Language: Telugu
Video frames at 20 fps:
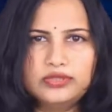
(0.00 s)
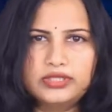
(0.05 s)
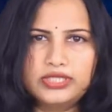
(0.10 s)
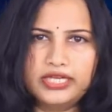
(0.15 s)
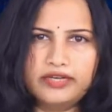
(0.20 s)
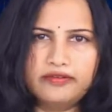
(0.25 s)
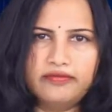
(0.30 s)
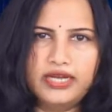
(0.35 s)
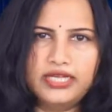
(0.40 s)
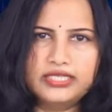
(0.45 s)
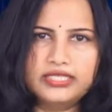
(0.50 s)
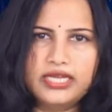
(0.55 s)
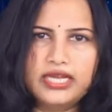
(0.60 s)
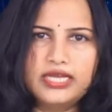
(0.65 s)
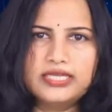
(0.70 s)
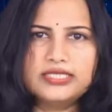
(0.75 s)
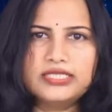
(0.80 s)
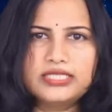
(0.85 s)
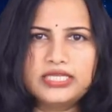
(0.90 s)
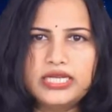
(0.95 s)
తర్వాత
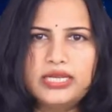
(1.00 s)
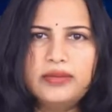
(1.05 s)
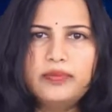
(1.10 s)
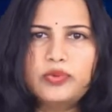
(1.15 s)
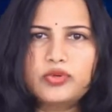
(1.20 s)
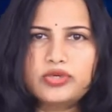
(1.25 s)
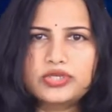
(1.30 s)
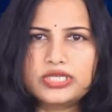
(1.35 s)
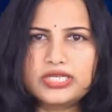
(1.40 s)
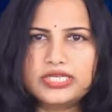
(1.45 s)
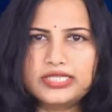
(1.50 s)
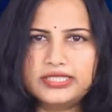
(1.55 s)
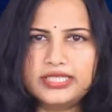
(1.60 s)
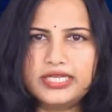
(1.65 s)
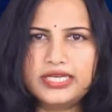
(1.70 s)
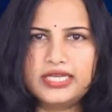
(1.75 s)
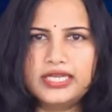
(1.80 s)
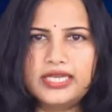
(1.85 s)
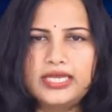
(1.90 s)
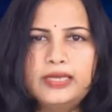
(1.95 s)
స్త్రీ
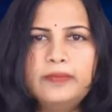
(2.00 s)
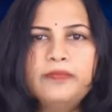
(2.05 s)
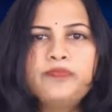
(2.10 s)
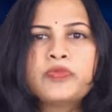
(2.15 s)
పురుషులిద్దరికీ